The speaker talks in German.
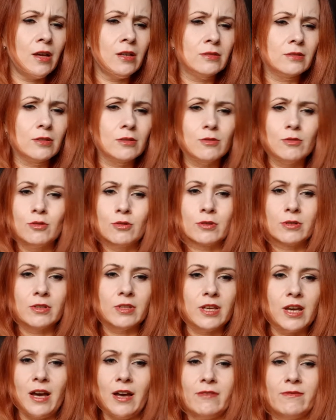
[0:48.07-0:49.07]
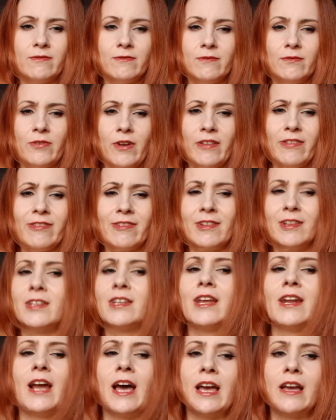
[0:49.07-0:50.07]
und gucken, ja, was sind
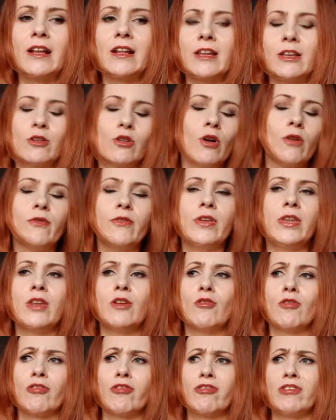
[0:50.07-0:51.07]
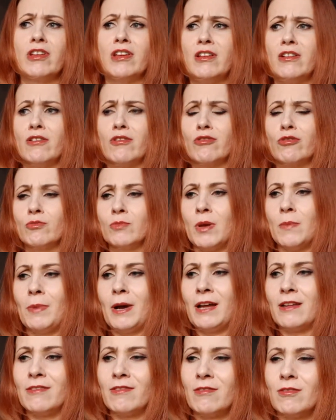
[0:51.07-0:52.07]
denn eigentlich noch Videos, die zu mir
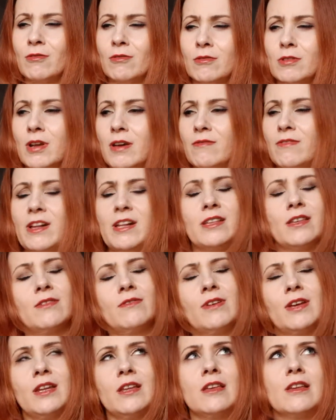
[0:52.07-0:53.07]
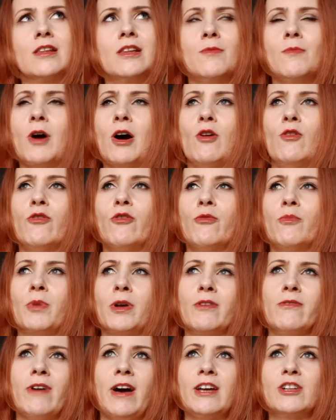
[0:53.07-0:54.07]
passen oder welche werde ich lieber auf
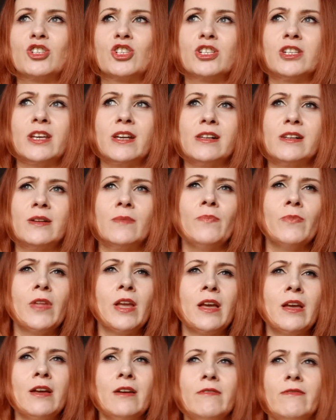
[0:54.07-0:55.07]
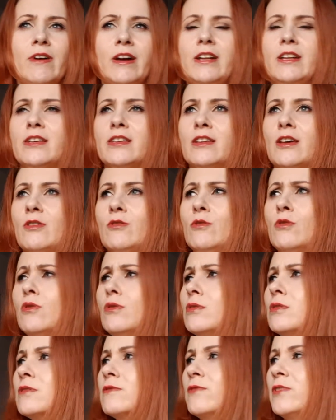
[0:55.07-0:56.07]
privat stellen, weil ich da
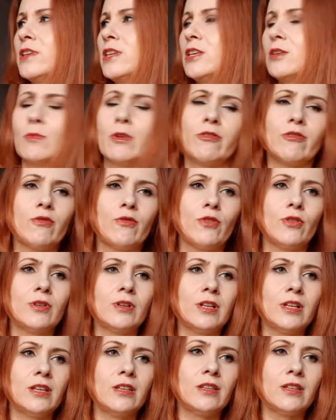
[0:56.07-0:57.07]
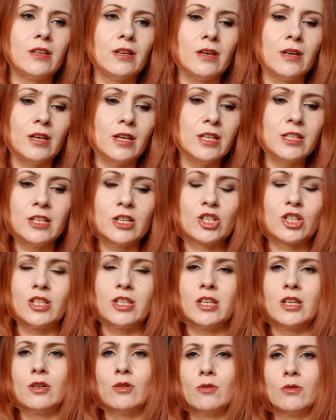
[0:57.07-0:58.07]
irgendwie nicht mehr so wirklich äh,
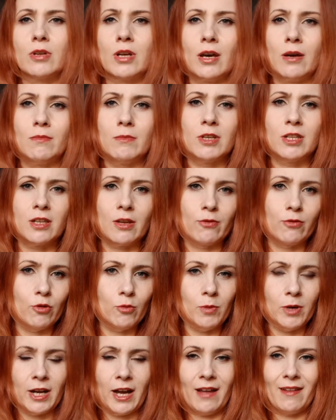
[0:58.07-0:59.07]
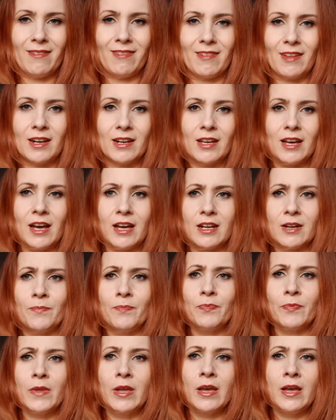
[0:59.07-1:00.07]
hinterstehe oder mich dafür begeistern kann.
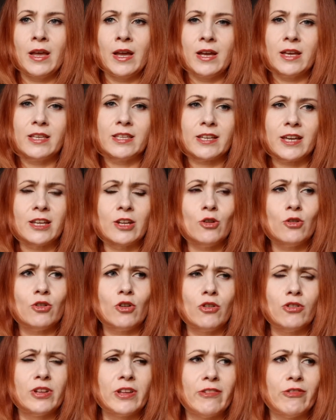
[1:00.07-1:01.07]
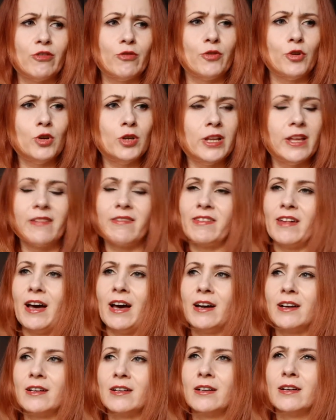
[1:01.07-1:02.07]
Ich kann auch noch nicht so wirklich
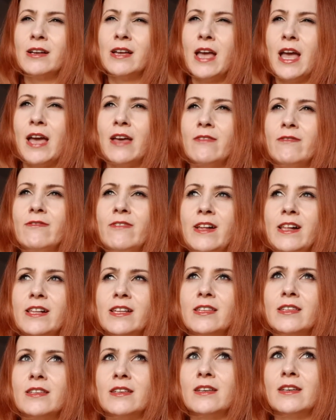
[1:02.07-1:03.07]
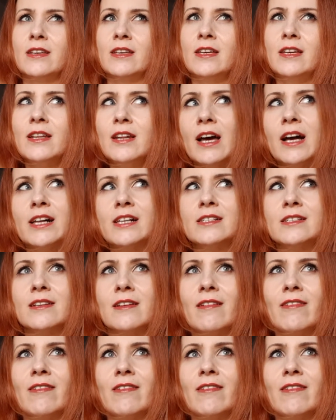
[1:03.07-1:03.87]
sagen, welche Inhalte